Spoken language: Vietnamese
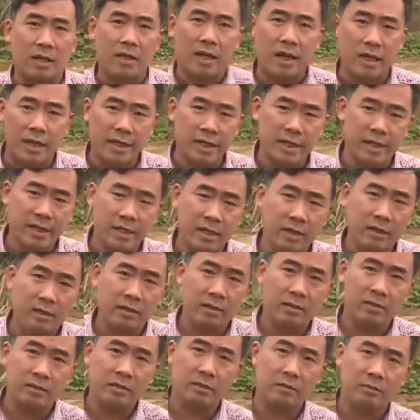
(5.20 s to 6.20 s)
các cái
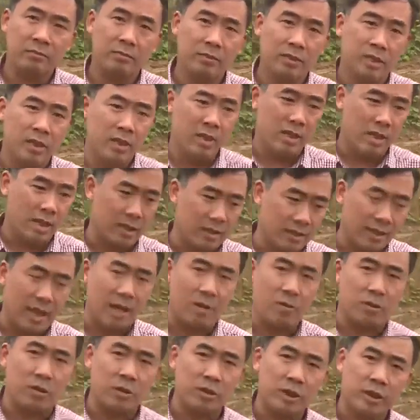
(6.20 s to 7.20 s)

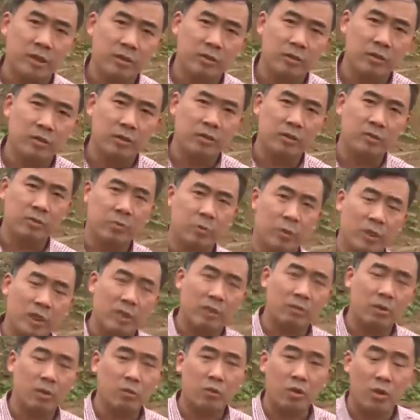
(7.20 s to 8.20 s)
rào của trên tuyến
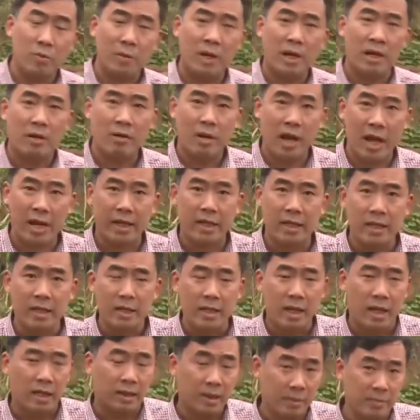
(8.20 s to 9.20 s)
cao tốc nội bài lào cai
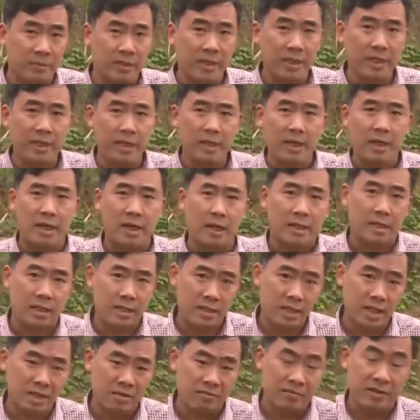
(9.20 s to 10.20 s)
thậm chí là
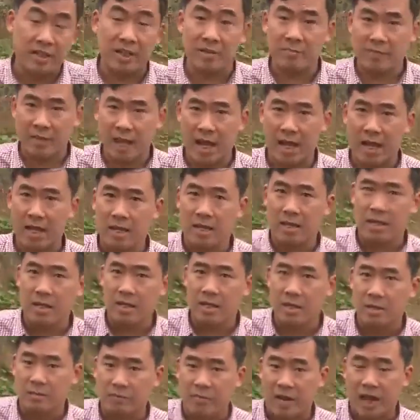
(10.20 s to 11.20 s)
nhắc nhở và kiểm tra
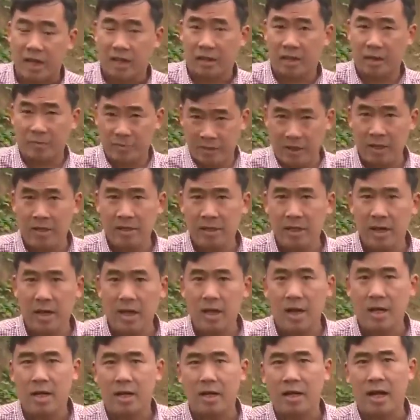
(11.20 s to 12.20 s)
và thậm chí hơn
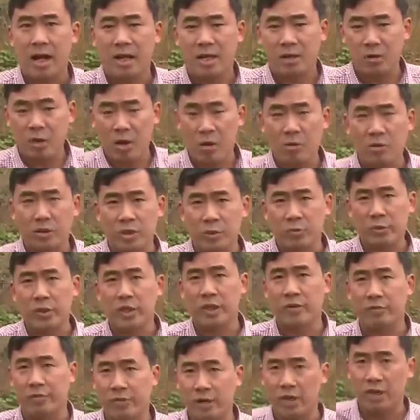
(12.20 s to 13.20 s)
nữa là yêu cầu chính quyền
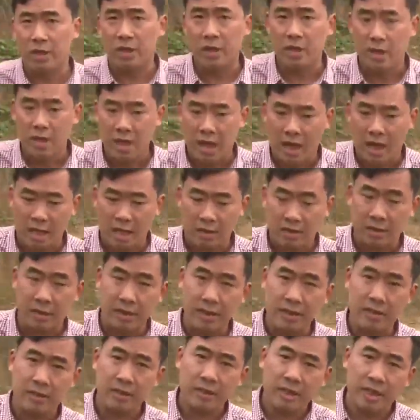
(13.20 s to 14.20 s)
địa phương xử
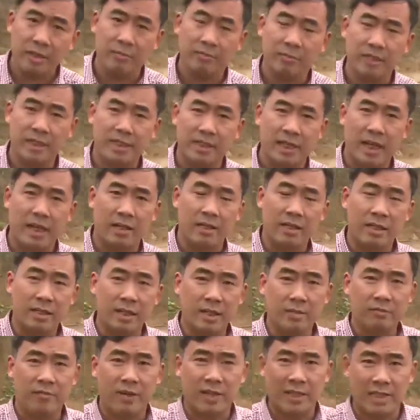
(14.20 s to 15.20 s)
lý dứt điểm tình trạng người
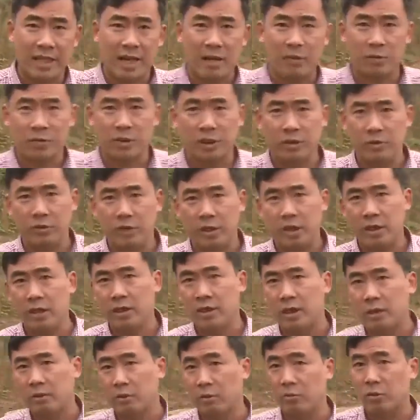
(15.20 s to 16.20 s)
dân phá rào trên tuyến
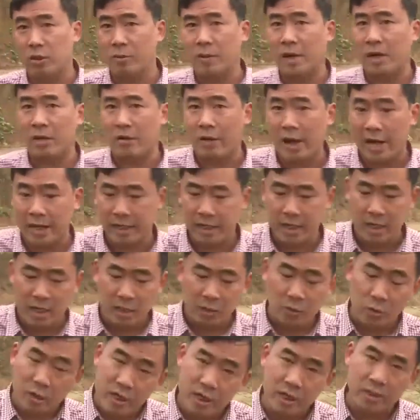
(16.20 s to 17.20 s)
đường cao tốc nội bài lào cai
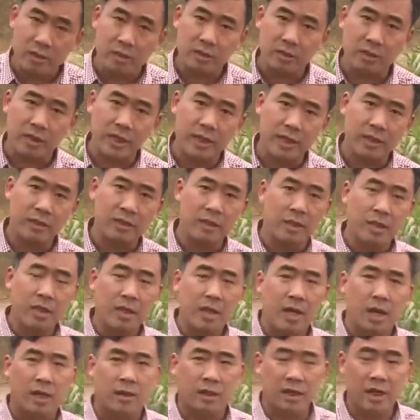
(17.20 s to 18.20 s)
tuy nhiên cho đến
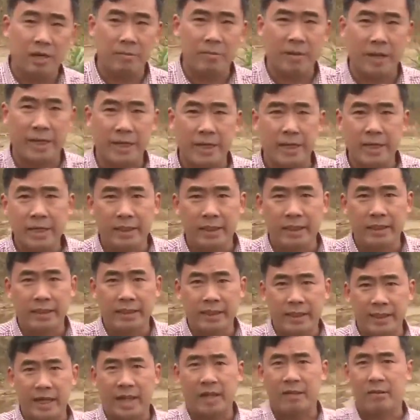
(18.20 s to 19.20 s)
thời điểm này thì
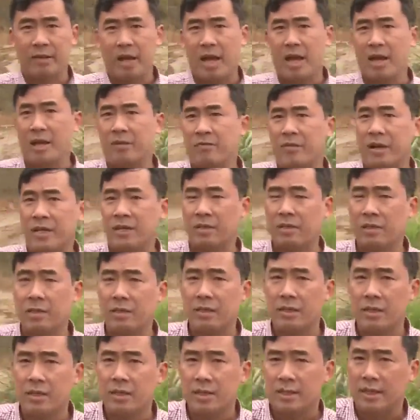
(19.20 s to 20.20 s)
tình trạng phá rỡ
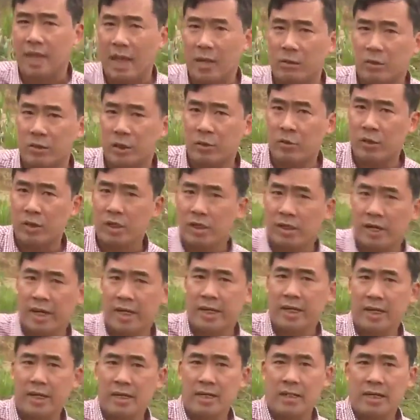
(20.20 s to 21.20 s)
rào trên tuyến đường
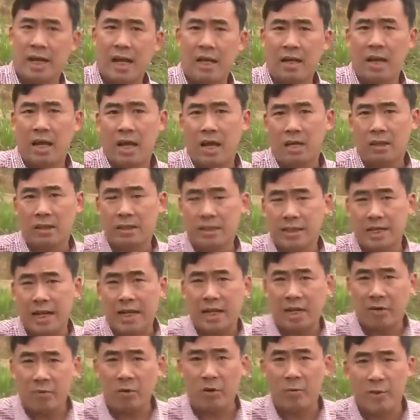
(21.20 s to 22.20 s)
này đang diễn ra
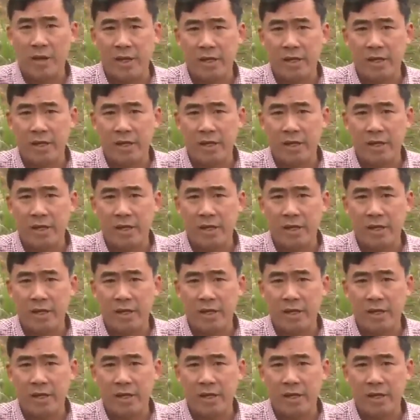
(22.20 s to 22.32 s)
khá phổ